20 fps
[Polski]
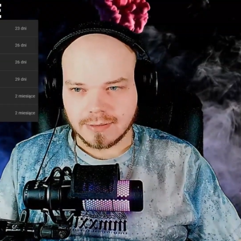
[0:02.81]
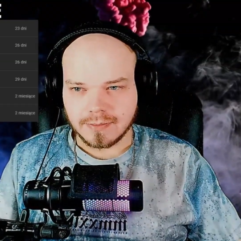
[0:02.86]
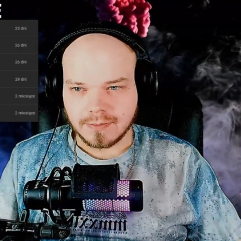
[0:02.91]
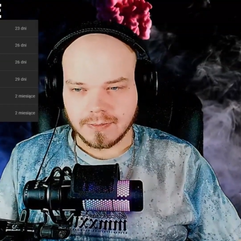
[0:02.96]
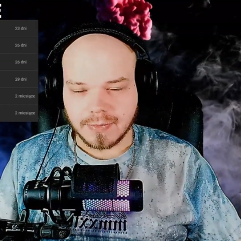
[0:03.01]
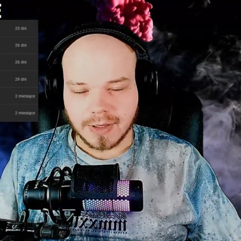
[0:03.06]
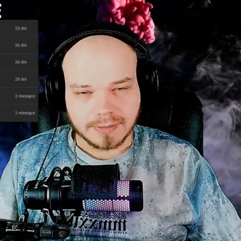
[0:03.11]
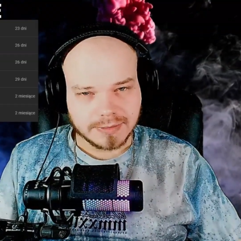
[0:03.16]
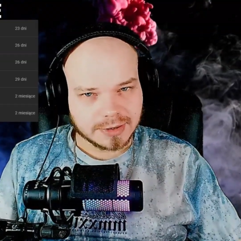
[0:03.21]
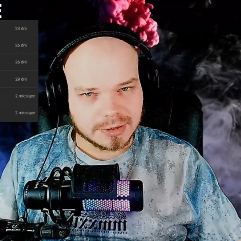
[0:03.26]

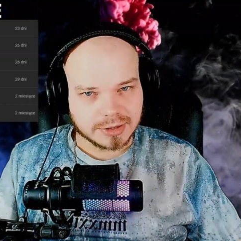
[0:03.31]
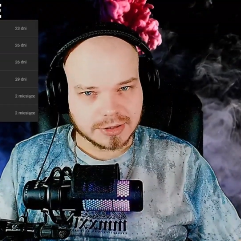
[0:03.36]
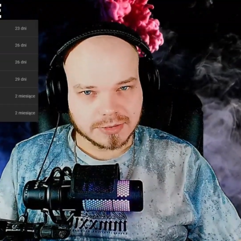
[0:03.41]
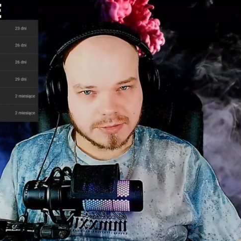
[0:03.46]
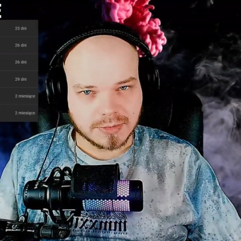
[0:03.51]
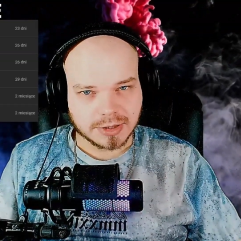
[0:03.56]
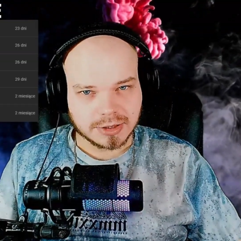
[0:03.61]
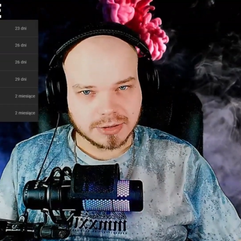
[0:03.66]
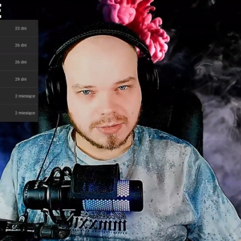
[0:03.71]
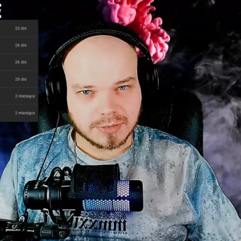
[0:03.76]
Mam nadzieję, że
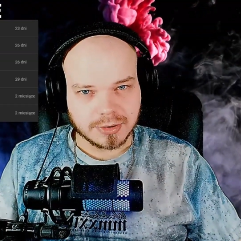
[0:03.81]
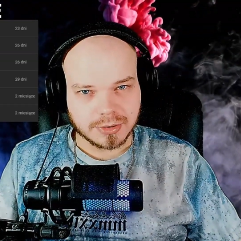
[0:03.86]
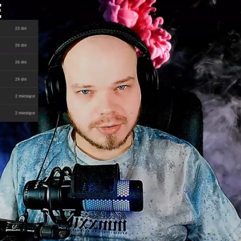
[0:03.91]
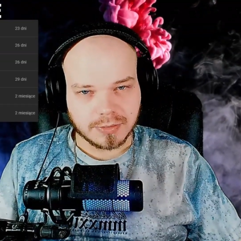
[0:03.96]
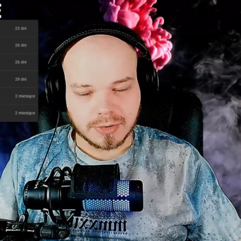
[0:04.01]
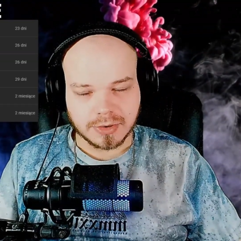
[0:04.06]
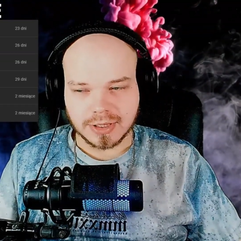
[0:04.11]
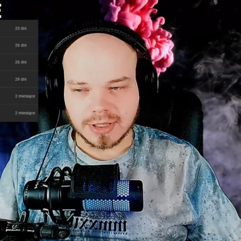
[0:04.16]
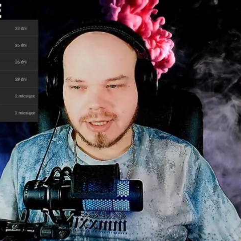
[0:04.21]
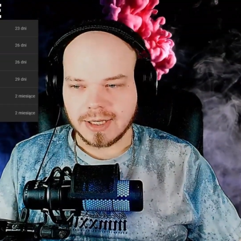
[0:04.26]
macie dobre
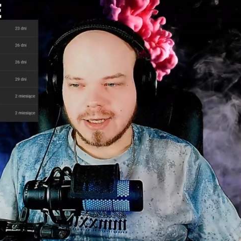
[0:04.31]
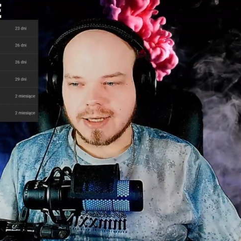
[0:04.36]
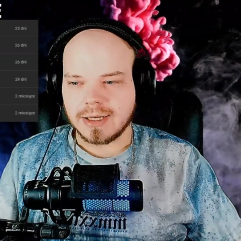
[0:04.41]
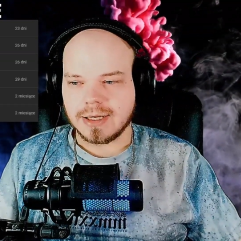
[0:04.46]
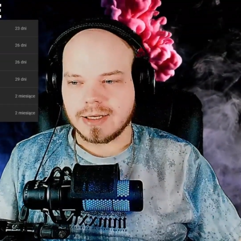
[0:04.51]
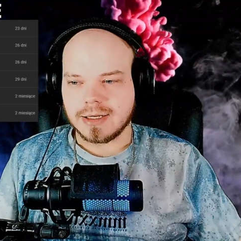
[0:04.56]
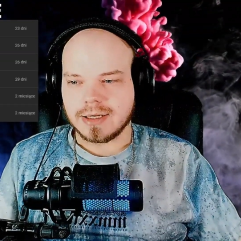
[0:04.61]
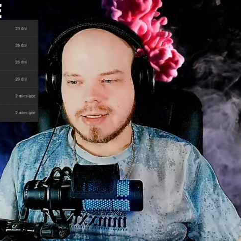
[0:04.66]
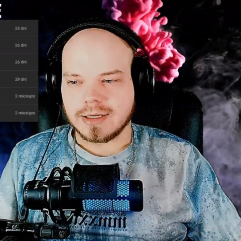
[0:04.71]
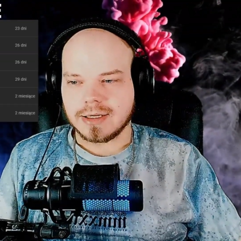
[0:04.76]
humory.
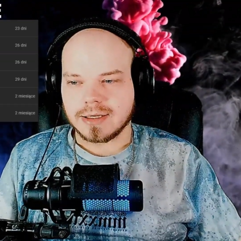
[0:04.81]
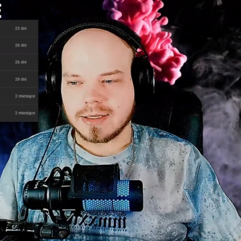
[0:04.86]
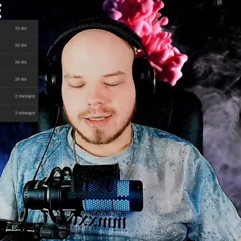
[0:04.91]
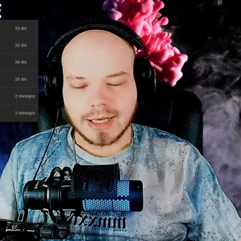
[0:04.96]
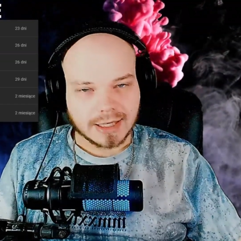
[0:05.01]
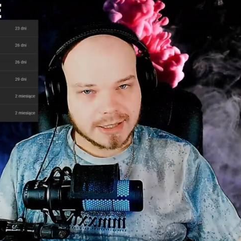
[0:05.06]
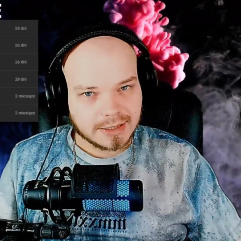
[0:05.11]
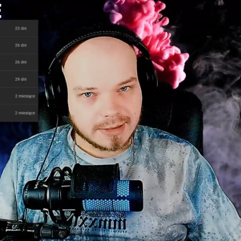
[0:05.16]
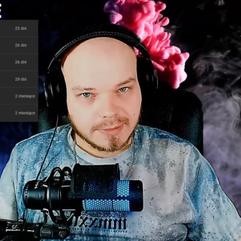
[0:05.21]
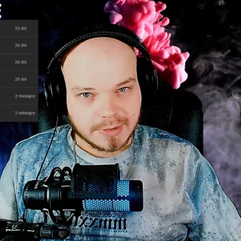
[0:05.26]

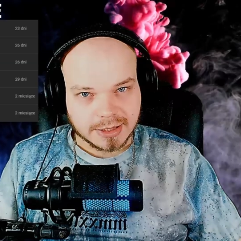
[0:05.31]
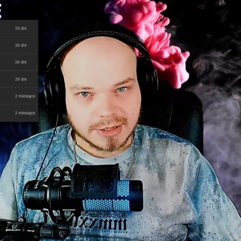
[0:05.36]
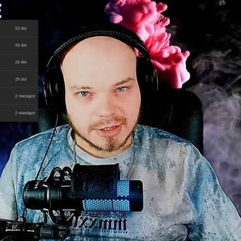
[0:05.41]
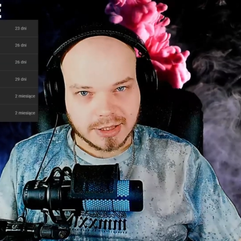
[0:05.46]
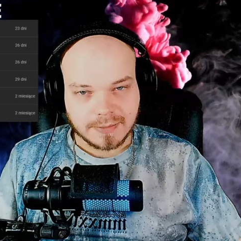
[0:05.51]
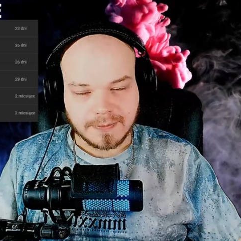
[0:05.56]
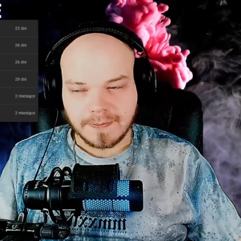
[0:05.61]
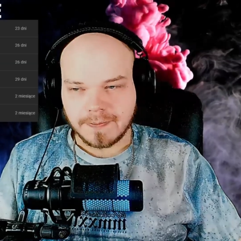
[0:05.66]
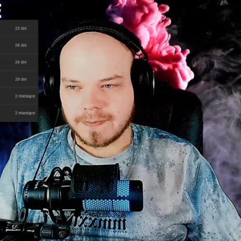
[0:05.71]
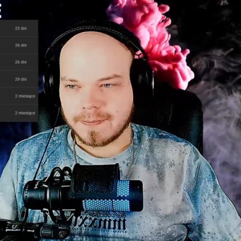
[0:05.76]
Jak nie macie,